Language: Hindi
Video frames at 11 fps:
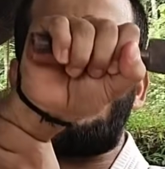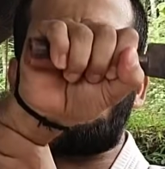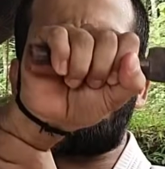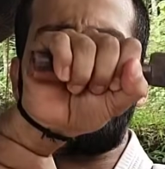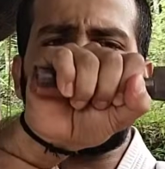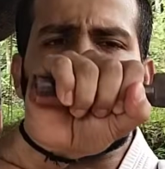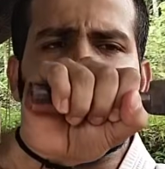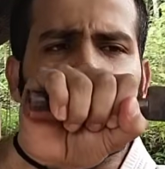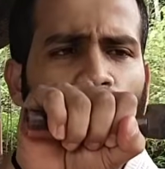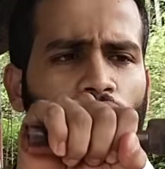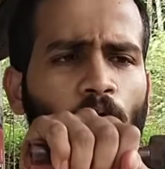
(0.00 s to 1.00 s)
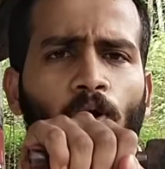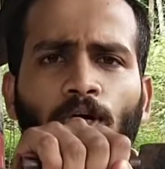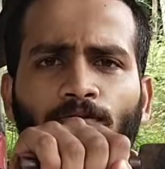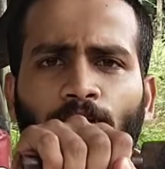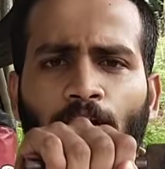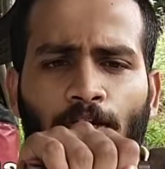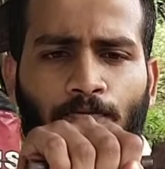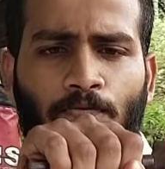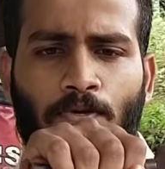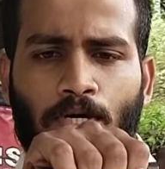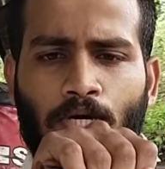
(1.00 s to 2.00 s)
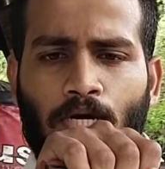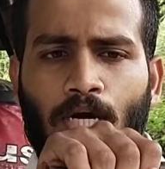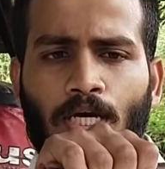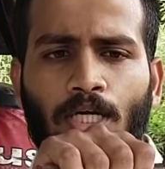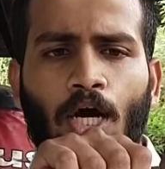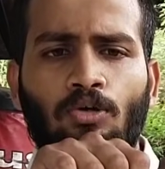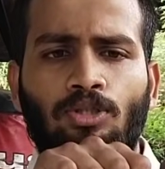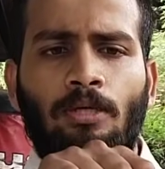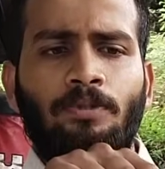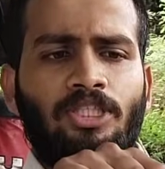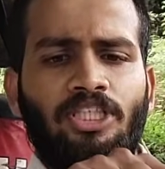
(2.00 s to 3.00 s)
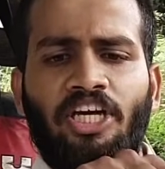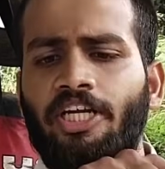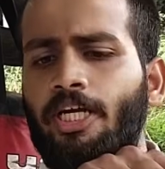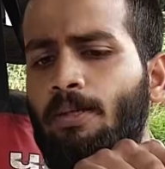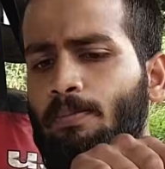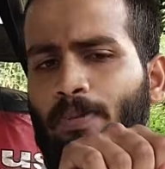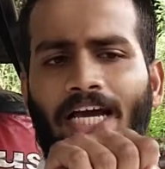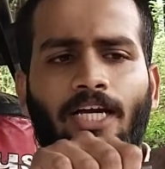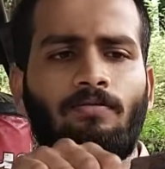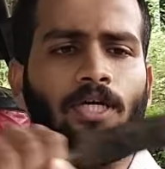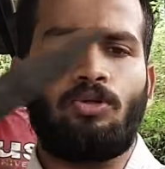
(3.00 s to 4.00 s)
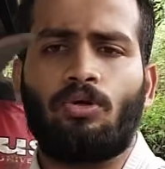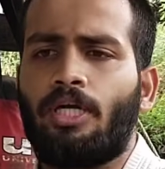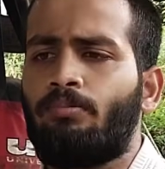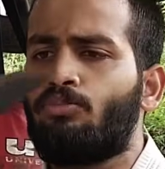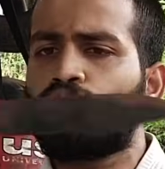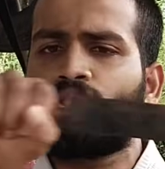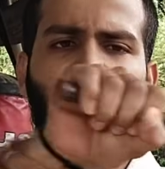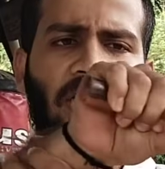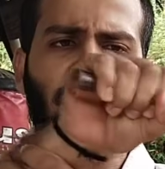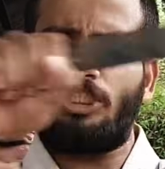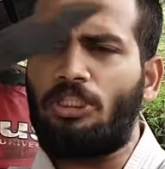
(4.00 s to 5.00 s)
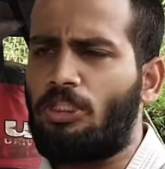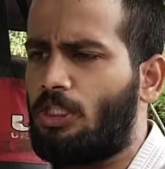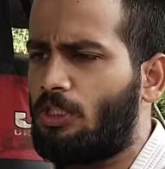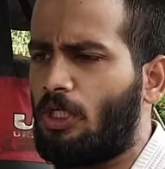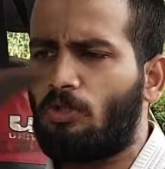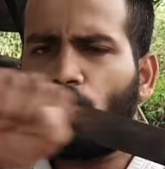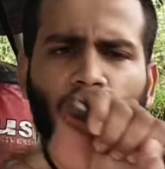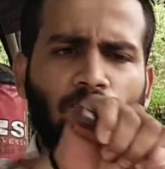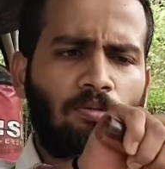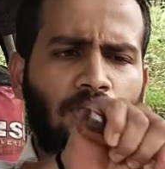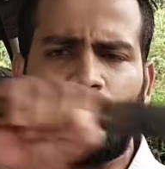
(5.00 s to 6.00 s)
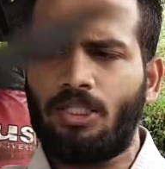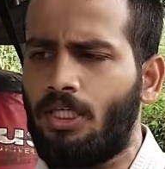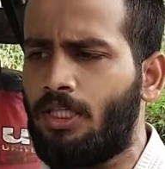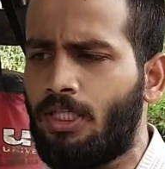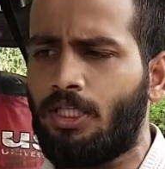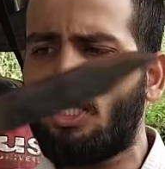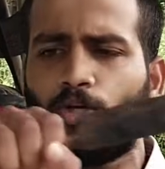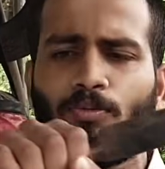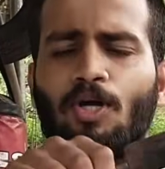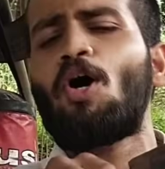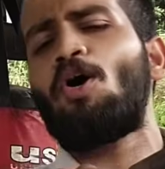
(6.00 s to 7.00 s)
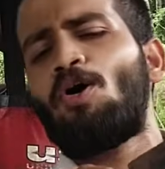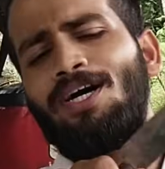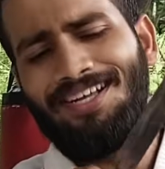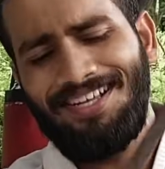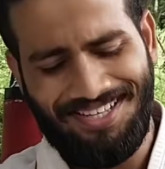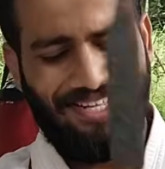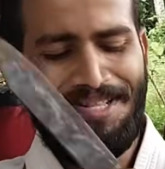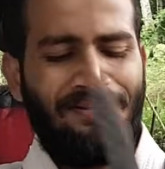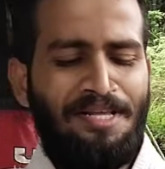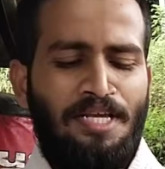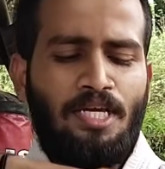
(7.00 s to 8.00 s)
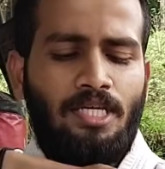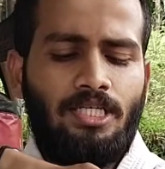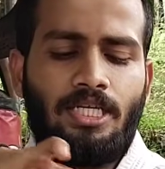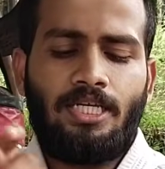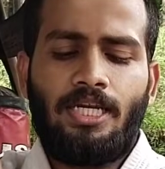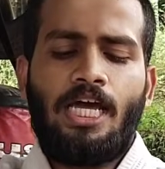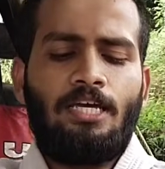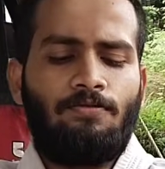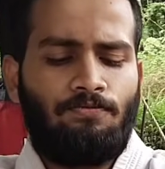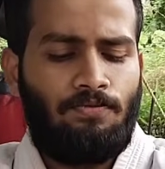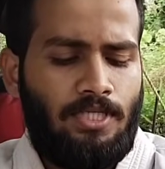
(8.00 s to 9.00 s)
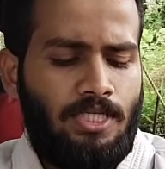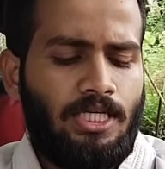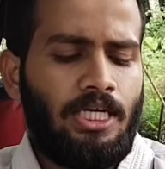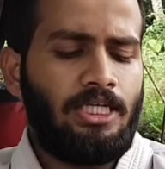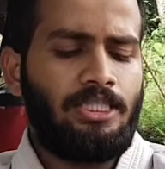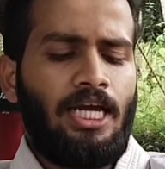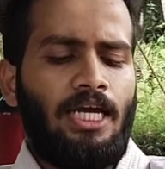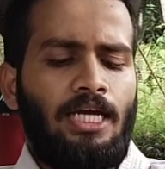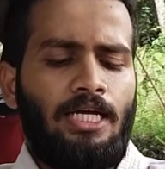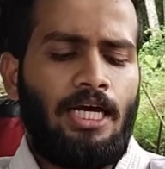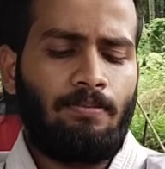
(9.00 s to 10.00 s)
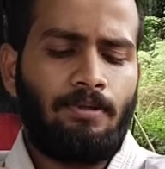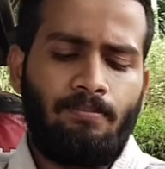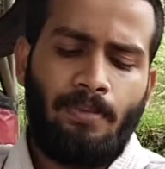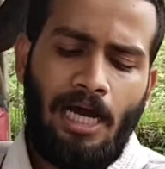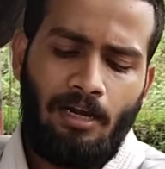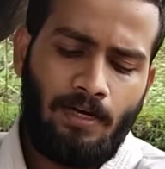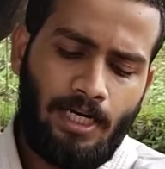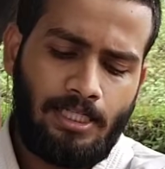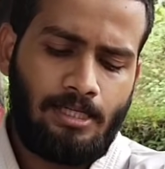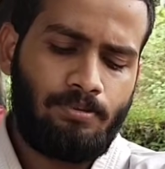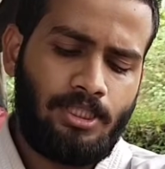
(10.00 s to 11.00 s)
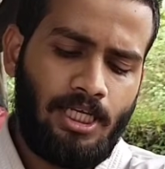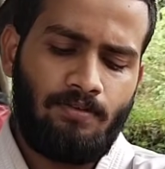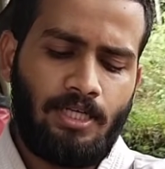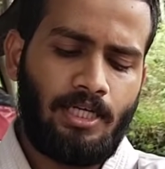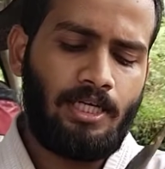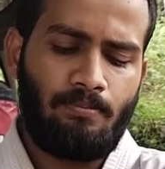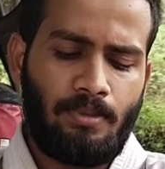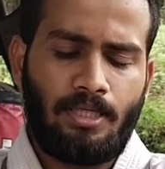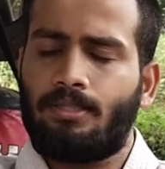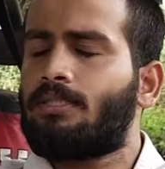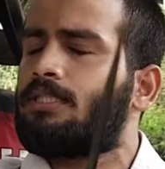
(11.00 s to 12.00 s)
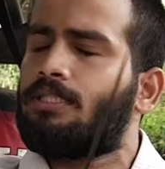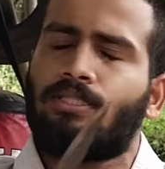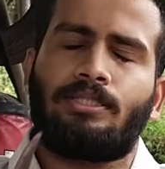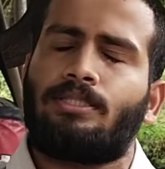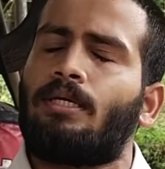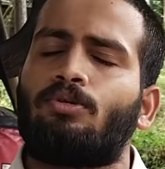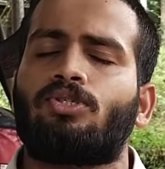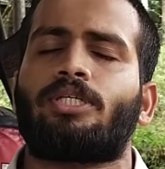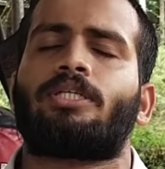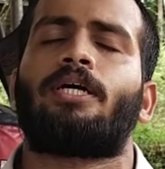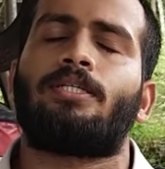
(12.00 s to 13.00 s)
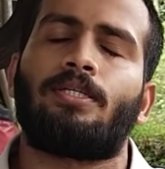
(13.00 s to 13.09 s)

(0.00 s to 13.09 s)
आह यू गेट होल्ड ऑफ द नाइफ एंड नाउ सबके चेहरे ब्लैक एंड व्हाइट हो रहे हैं म्यूजिक आ रहा है तीन तीन तरह तो तीन तीन तरह तो नो जैसे नाइफ ये कट जाएगा ये आपके बाल वगैरह सब शेव करके मक, सब हो सकता है